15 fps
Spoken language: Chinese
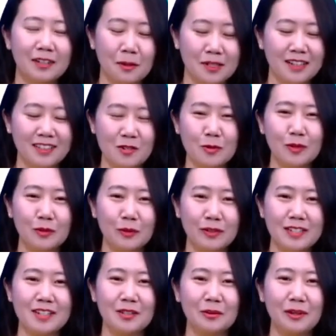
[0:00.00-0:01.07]
或者你出的多，
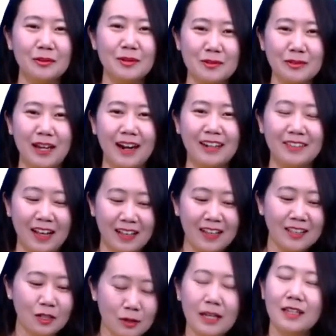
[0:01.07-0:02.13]
吃的多多出点是吧？
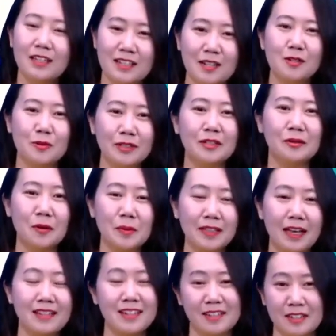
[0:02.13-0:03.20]
他说哎，这个主意挺公平
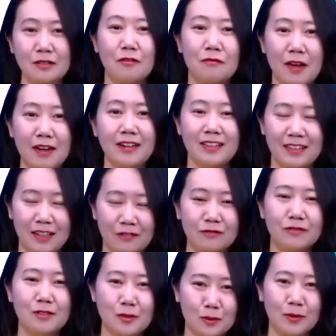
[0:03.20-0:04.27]
的，这个叫做 fair enough。
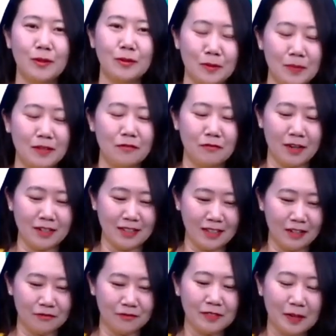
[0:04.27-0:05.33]
足够公平，fair
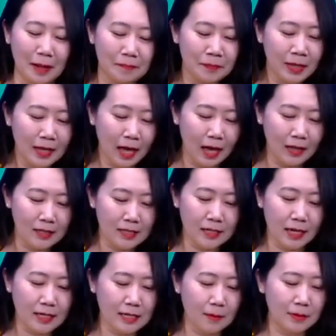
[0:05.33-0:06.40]
enough，是吧？好，接着
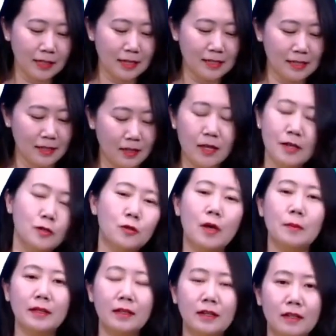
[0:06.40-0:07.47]
看下面这个单词，算
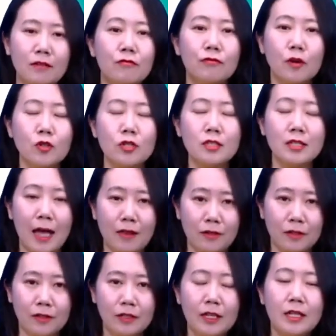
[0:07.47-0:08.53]
命的人，fortune
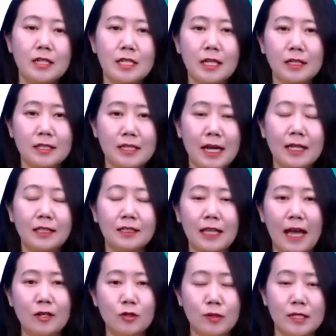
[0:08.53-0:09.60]
teller。这个 teller 呢，大
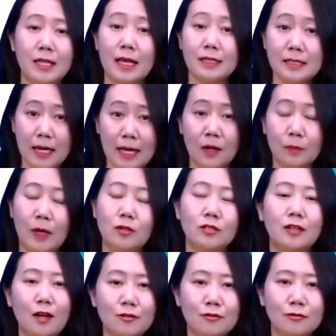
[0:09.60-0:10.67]
家注意一下，tell 表示
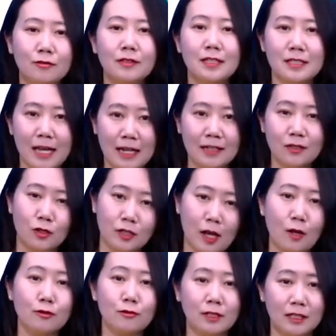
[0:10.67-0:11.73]
告诉，那 teller 就是告
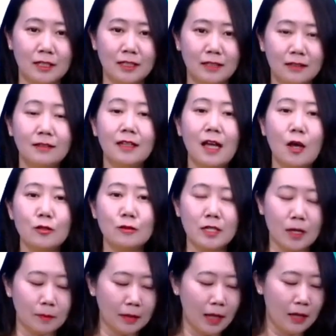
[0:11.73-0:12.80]
诉你的人。那告诉你
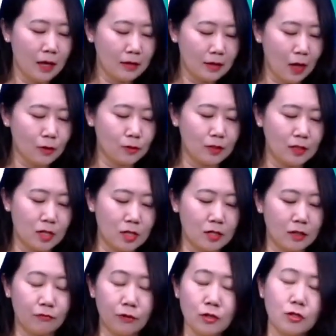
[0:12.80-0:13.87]
什么呢？告诉你的是这
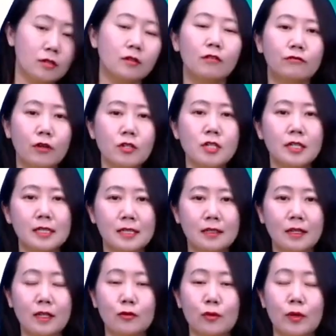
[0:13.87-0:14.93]
个 fortune。fortune 这个词
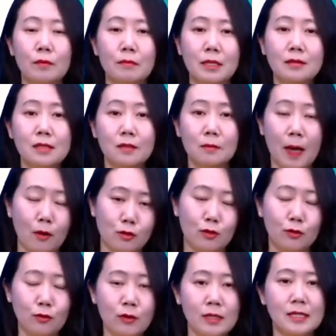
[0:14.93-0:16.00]
可以作为名词，表示
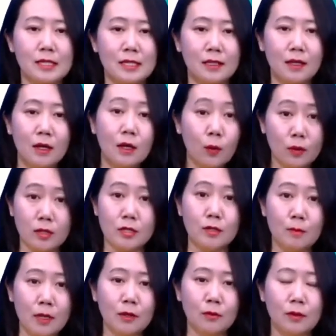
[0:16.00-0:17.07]
运气或者是
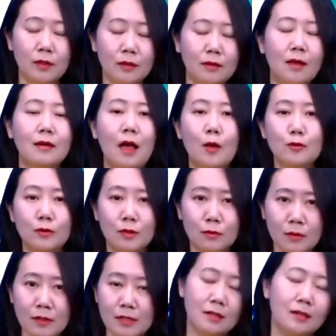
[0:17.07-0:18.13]
命运。那告诉你
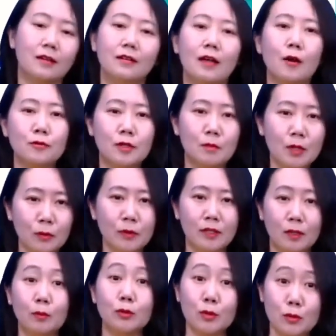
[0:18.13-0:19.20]
运气的人，告诉你命运的
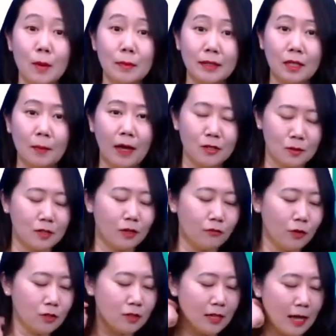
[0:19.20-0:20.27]
人，不就是算命的嘛？所以这个
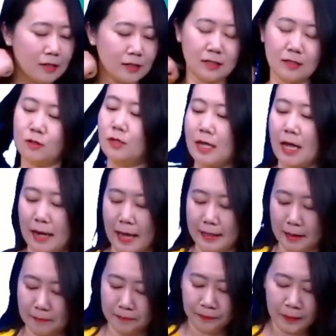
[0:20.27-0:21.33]
fortune teller 这个词就是这样来
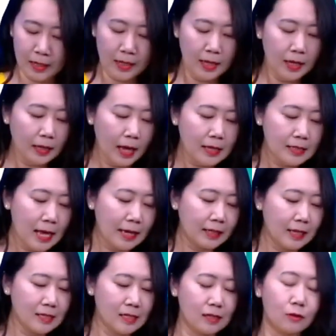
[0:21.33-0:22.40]
的。看下一个
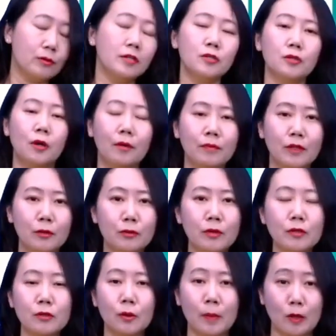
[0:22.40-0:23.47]
单词，crystal。
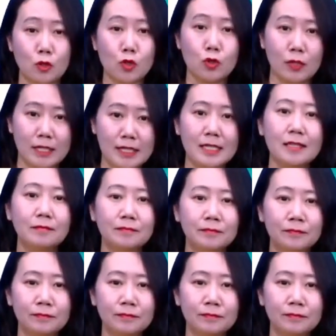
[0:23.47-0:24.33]
crystal 表示水晶。